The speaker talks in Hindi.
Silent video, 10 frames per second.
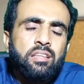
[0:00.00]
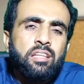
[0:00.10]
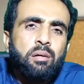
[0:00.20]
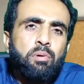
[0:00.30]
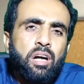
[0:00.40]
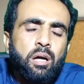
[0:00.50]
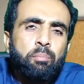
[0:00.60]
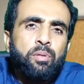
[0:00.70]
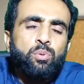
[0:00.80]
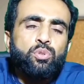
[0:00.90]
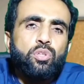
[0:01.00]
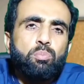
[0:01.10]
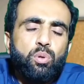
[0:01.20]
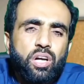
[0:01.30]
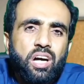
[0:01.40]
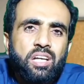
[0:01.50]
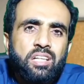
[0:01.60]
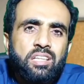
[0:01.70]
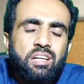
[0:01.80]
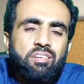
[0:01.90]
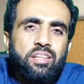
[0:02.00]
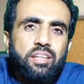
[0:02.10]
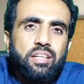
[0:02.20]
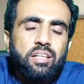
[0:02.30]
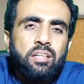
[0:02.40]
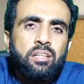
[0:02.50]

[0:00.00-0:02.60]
तब आप उसको बुखार की दवा देकर